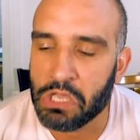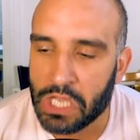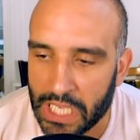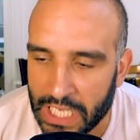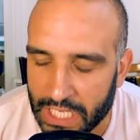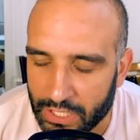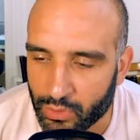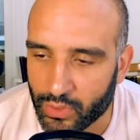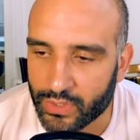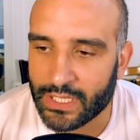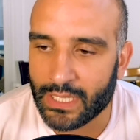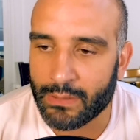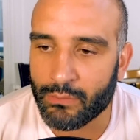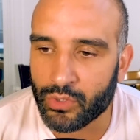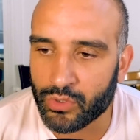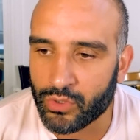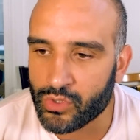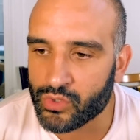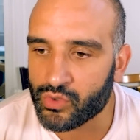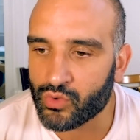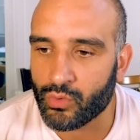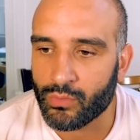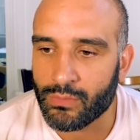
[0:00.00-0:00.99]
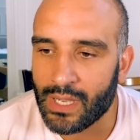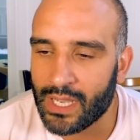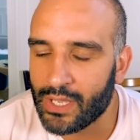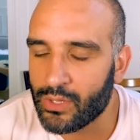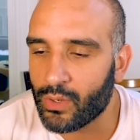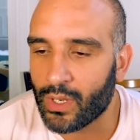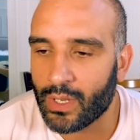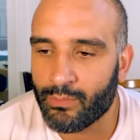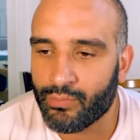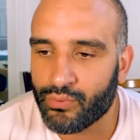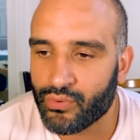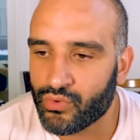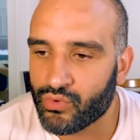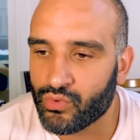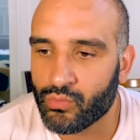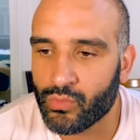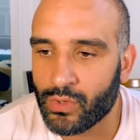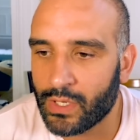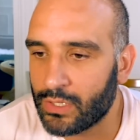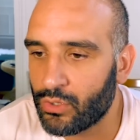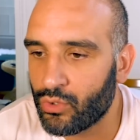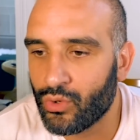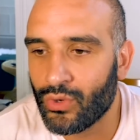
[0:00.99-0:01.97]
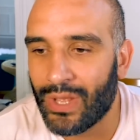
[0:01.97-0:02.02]
Et notamment dans ce combat, il y aurait plus ou
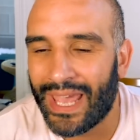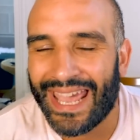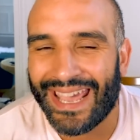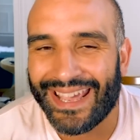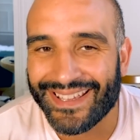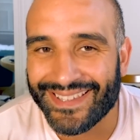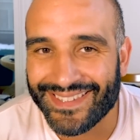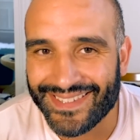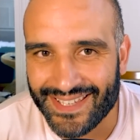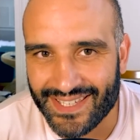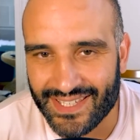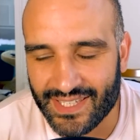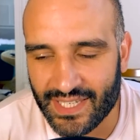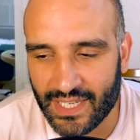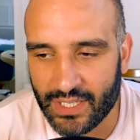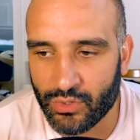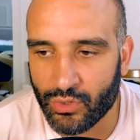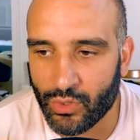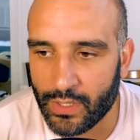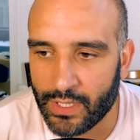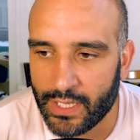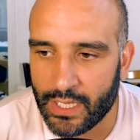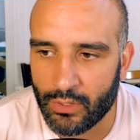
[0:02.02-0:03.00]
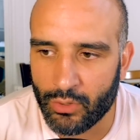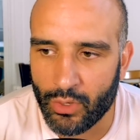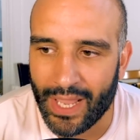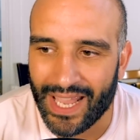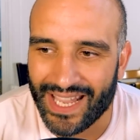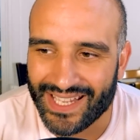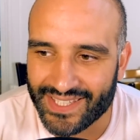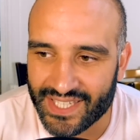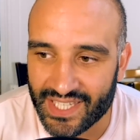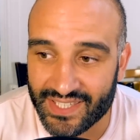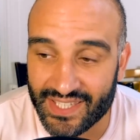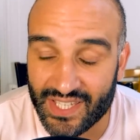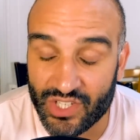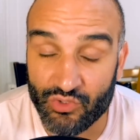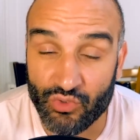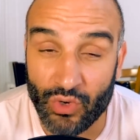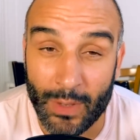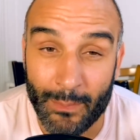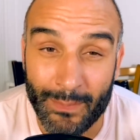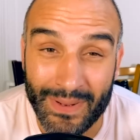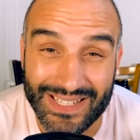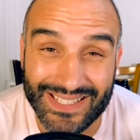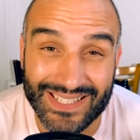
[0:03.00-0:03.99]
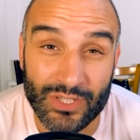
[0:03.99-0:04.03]
moins le SSG de lier. Le SSG, je vous
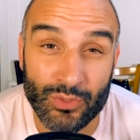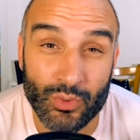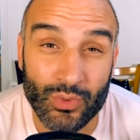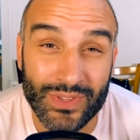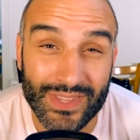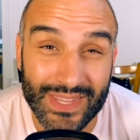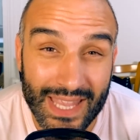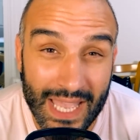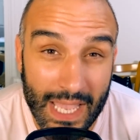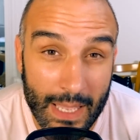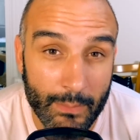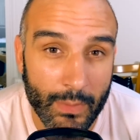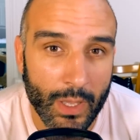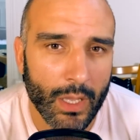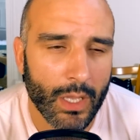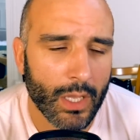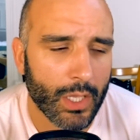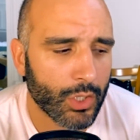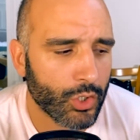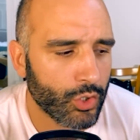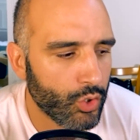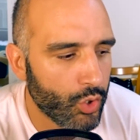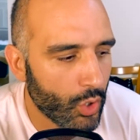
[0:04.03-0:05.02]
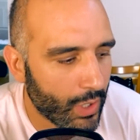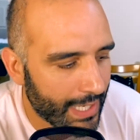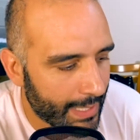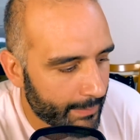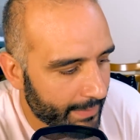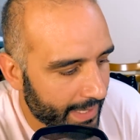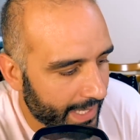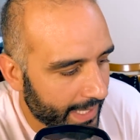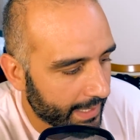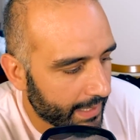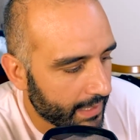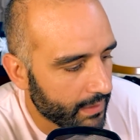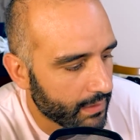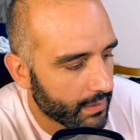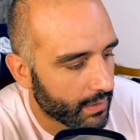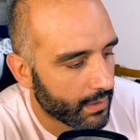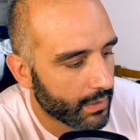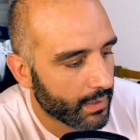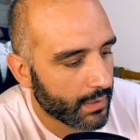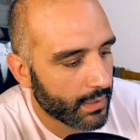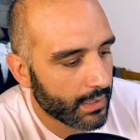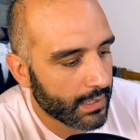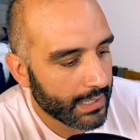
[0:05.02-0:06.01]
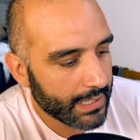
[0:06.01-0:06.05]
rappelle, c'est une arme de la marine
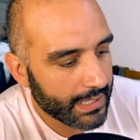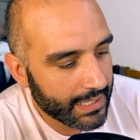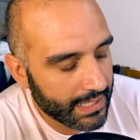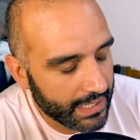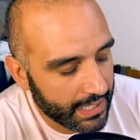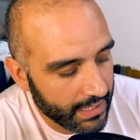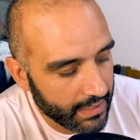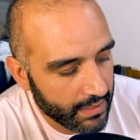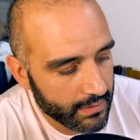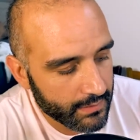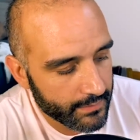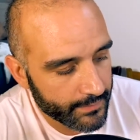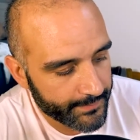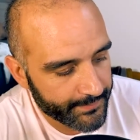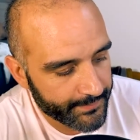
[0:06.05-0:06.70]
qui